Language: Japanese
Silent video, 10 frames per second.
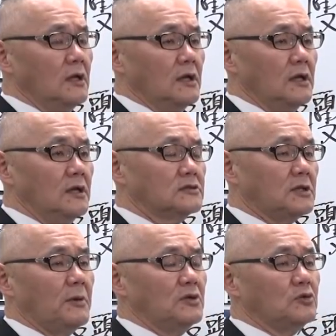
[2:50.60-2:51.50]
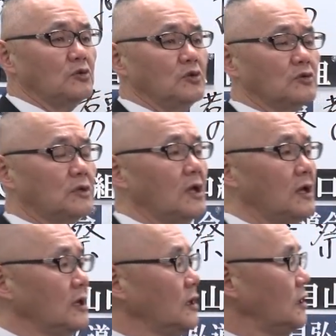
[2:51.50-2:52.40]
えー、捕まえることによっ
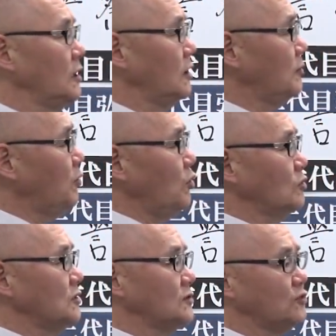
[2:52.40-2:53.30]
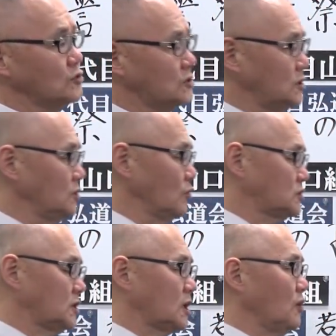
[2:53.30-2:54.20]
て、えー、暴力団組織の
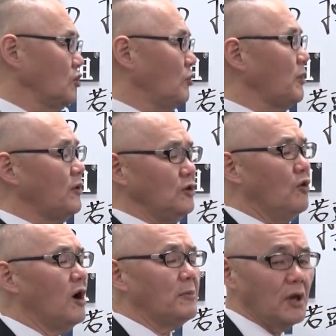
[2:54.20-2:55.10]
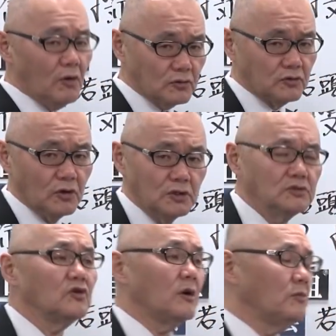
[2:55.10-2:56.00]
力を弱めようというのが